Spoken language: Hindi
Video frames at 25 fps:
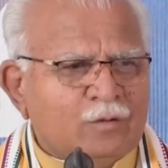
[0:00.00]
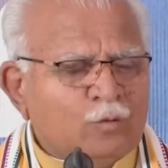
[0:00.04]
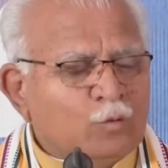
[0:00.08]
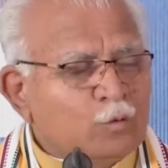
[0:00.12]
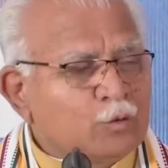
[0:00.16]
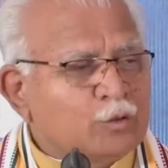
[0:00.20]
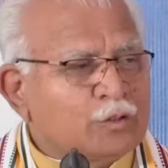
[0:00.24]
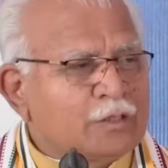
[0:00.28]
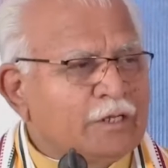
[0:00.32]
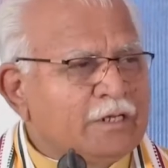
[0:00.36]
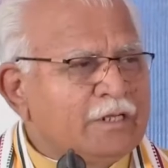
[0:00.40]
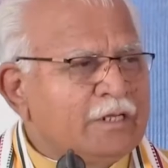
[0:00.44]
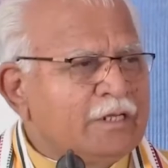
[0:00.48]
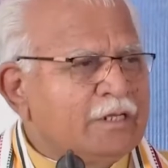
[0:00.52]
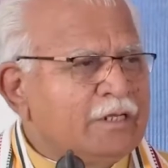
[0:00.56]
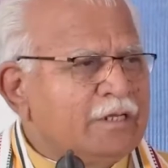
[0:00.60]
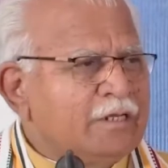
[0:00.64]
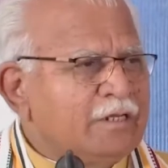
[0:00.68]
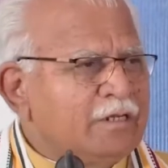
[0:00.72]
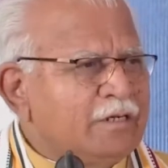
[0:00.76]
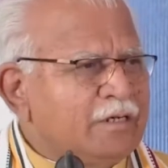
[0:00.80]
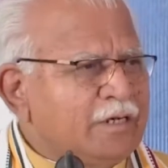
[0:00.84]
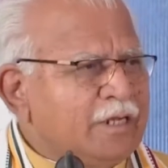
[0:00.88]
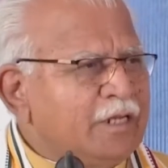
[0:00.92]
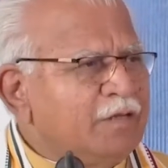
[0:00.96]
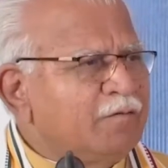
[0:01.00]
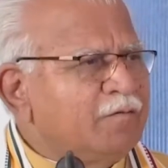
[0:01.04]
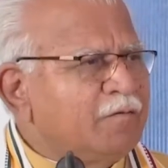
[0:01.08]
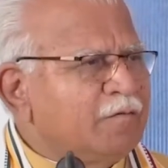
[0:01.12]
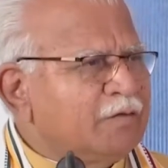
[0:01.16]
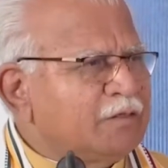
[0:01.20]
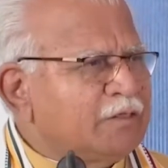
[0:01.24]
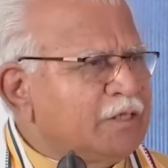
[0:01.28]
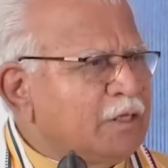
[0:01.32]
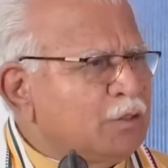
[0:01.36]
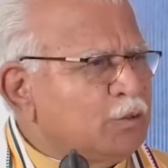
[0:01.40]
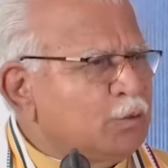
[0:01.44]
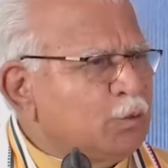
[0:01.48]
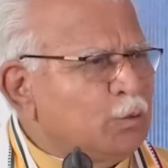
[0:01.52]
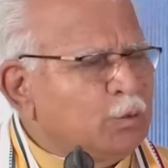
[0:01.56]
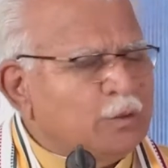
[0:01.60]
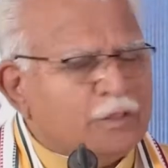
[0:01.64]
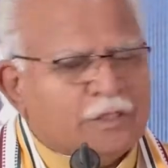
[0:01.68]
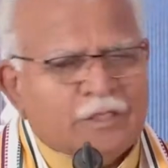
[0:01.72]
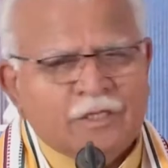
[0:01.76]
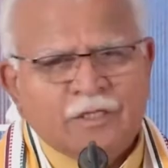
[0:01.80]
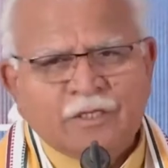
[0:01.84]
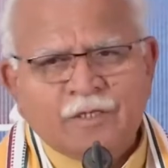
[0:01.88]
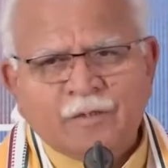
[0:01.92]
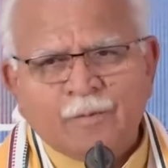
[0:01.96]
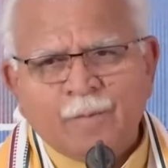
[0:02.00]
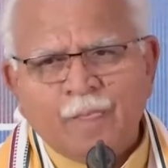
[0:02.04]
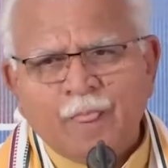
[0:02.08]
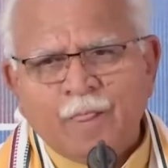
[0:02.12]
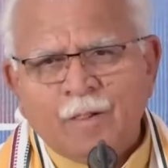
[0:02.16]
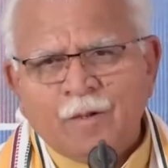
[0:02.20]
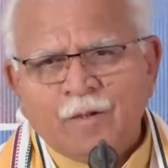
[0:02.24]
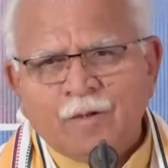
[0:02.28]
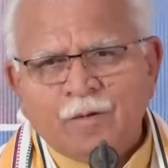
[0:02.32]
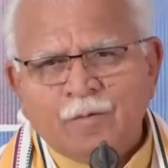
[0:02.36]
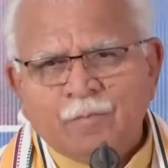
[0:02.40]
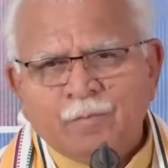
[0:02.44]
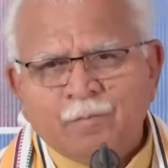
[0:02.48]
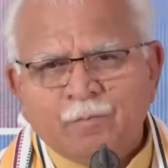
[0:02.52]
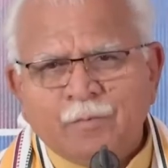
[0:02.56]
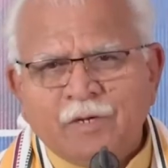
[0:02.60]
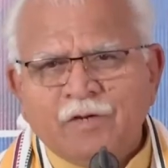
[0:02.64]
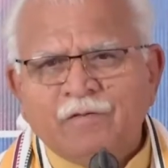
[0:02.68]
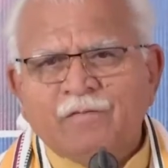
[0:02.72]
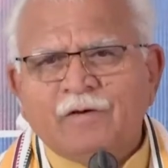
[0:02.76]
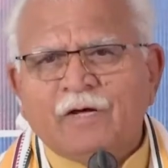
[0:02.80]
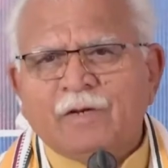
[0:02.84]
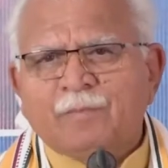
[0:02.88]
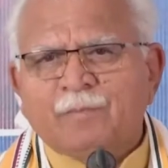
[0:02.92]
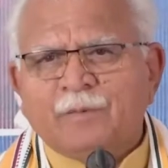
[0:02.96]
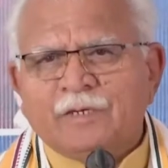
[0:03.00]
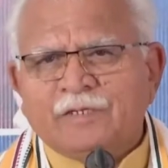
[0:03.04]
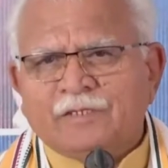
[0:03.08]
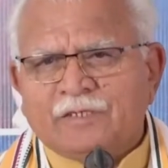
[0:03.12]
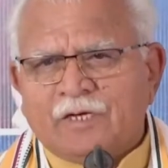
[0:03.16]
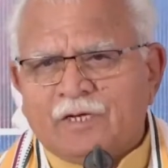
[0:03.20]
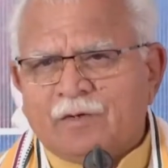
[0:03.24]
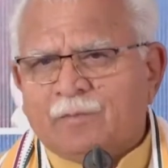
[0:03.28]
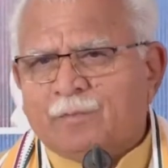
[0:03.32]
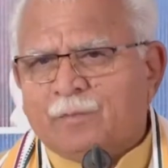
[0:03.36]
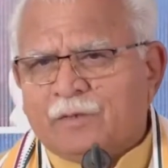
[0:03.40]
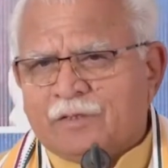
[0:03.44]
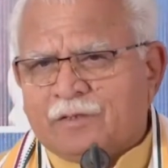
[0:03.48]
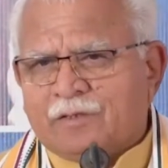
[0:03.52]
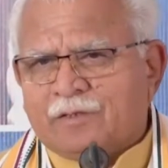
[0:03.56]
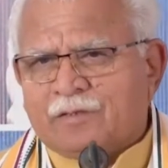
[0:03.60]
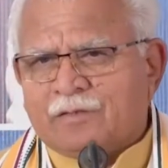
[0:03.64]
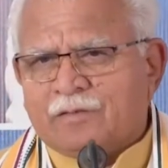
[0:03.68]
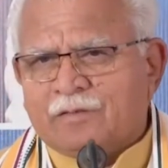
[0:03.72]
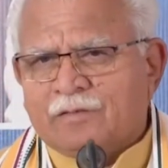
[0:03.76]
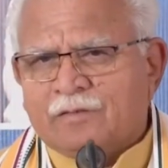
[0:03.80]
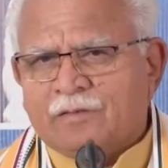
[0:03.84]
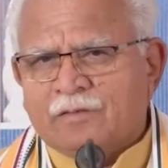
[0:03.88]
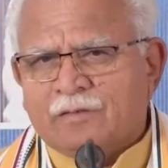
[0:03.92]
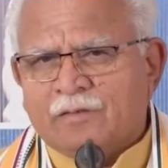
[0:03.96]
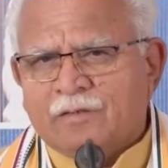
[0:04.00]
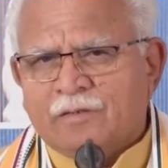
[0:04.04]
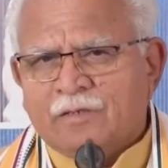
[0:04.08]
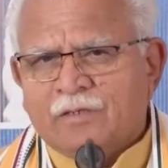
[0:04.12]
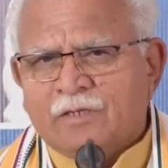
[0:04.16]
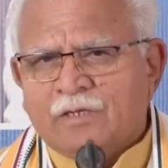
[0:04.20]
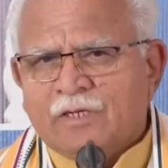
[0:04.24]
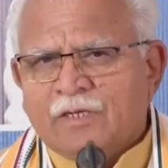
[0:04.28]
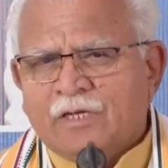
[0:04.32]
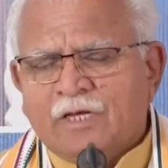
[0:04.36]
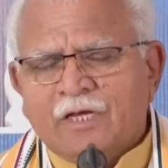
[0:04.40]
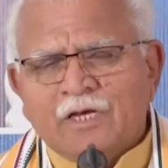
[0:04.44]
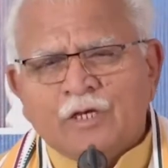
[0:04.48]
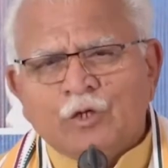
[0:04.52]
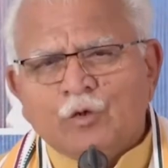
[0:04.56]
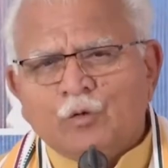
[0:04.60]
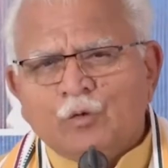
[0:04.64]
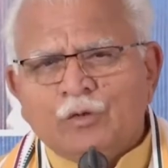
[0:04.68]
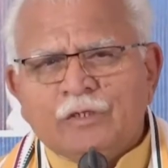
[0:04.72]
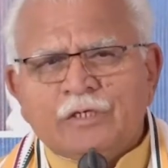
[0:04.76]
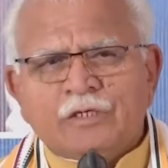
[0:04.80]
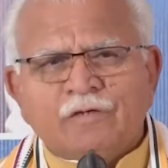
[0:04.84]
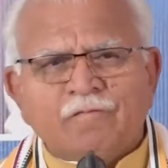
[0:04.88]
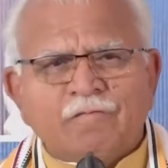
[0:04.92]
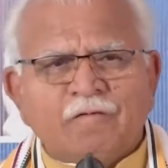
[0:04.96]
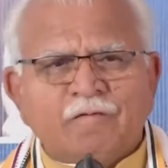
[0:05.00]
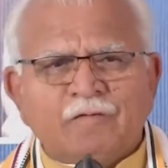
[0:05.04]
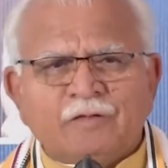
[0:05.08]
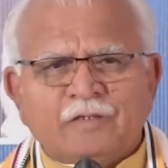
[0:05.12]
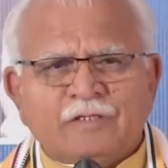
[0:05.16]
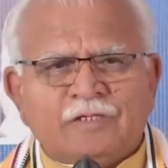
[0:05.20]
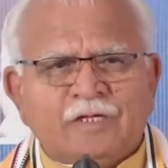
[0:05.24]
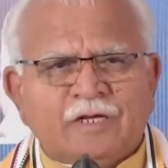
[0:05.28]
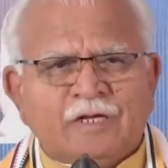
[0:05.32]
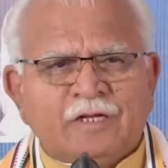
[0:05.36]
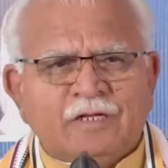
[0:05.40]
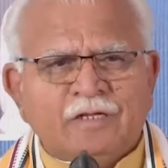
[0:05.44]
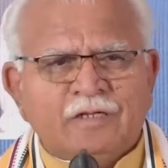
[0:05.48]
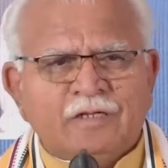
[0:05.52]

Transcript: उसके लिए नई व्यवस्था शुरू की परिवार पहचान पत्र एक यूनिक व्यवस्था